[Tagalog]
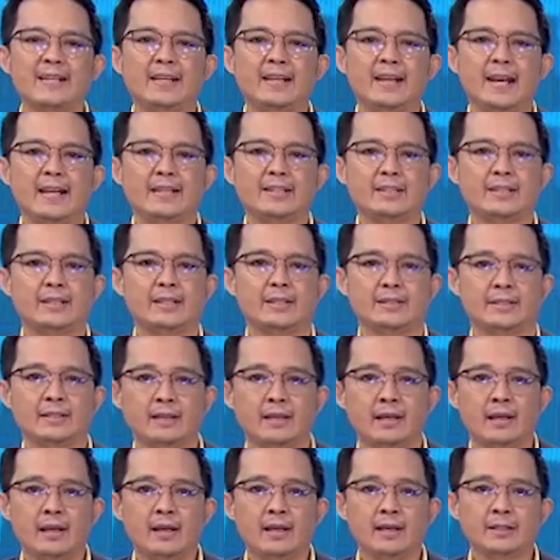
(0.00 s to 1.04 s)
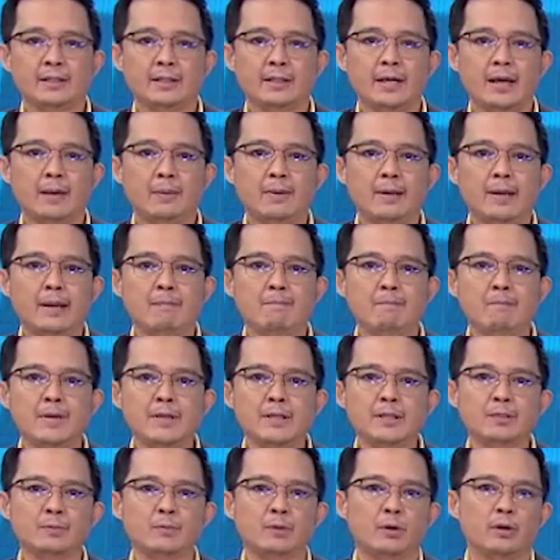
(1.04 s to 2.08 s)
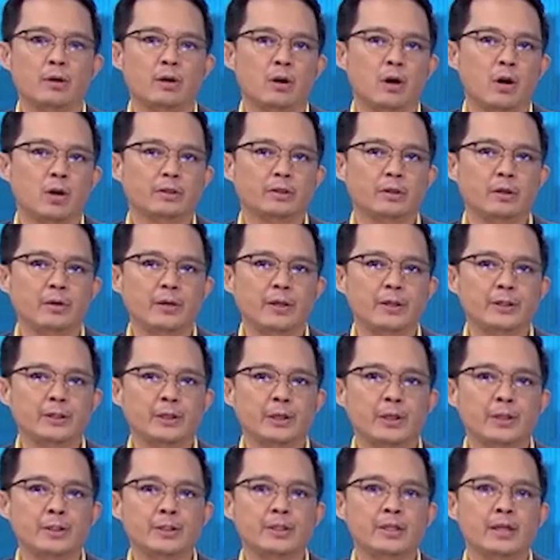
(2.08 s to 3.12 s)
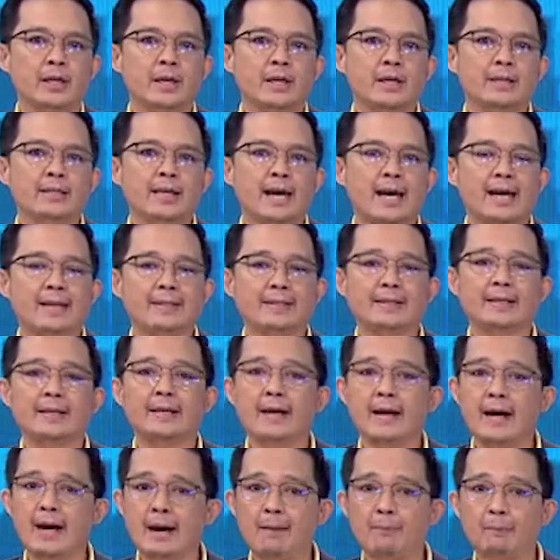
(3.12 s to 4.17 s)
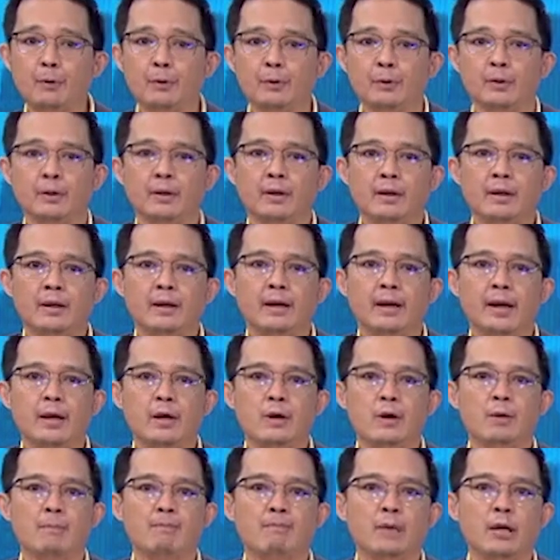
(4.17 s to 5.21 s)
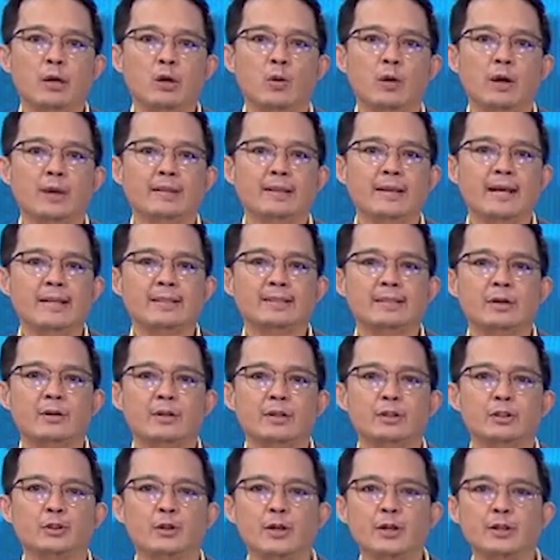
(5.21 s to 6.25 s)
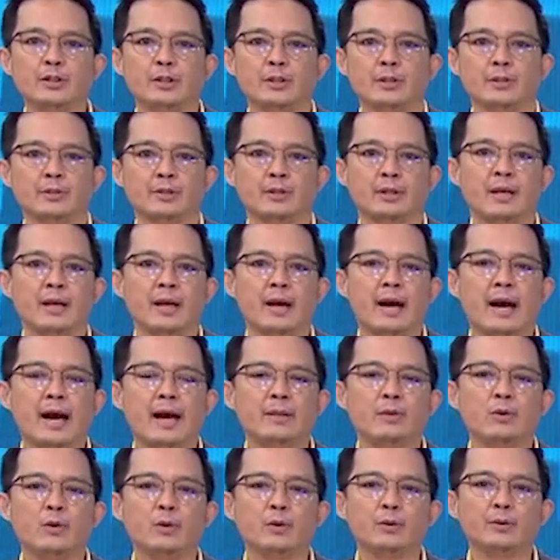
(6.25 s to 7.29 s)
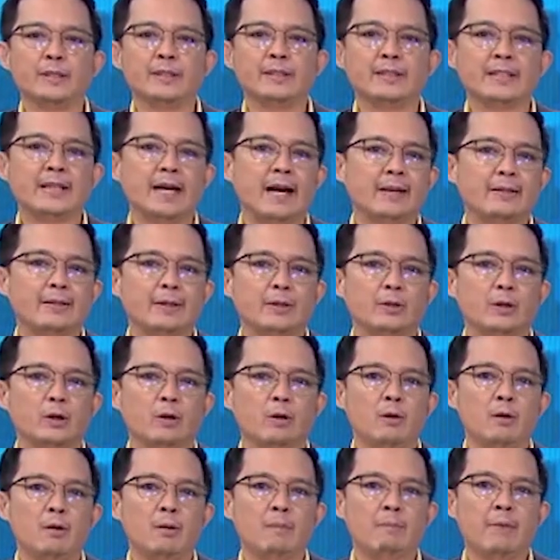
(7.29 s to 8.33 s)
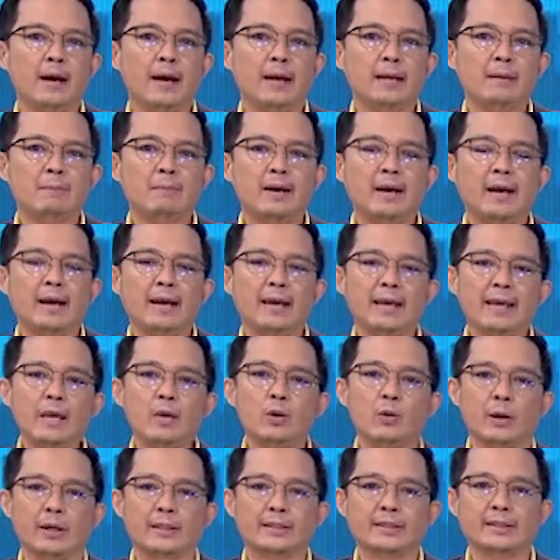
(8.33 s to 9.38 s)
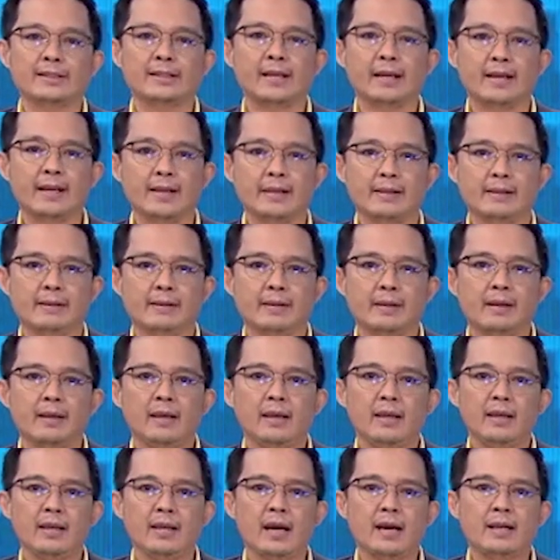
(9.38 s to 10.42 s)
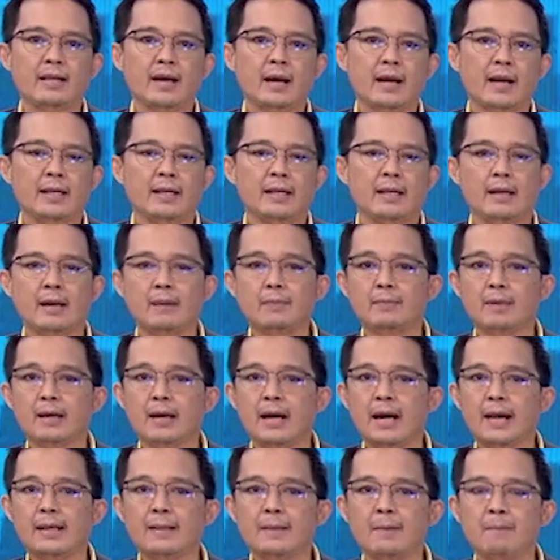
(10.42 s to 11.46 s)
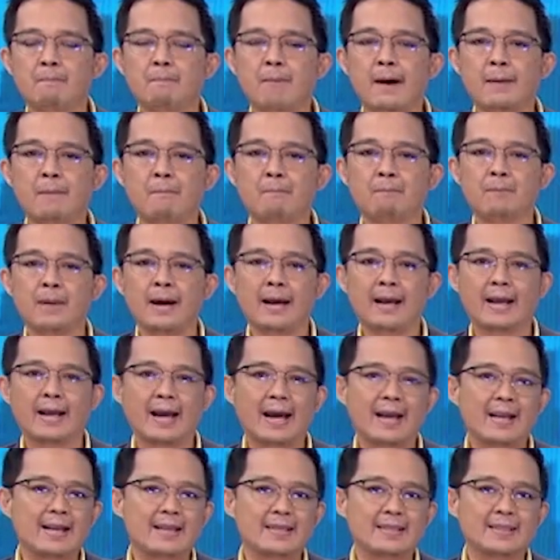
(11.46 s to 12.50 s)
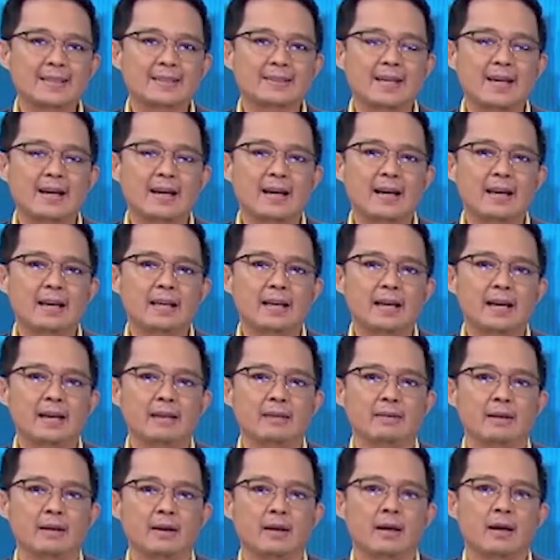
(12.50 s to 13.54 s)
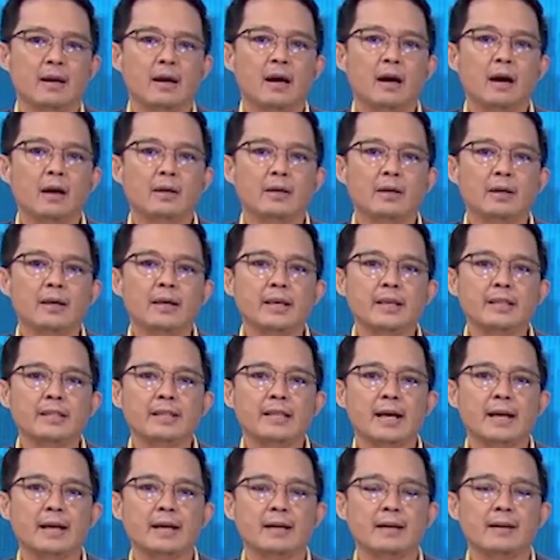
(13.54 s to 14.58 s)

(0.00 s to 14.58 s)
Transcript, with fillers: cases. Sinabi yan mismo ng Okta Research sa atin kahapon. Ngayong maluwag na sa restrictions, anong diskarte nyo para makaiwas sa sakit? Yan ang inalam ng ating pampagana sa tanghalian, ang nag-iisang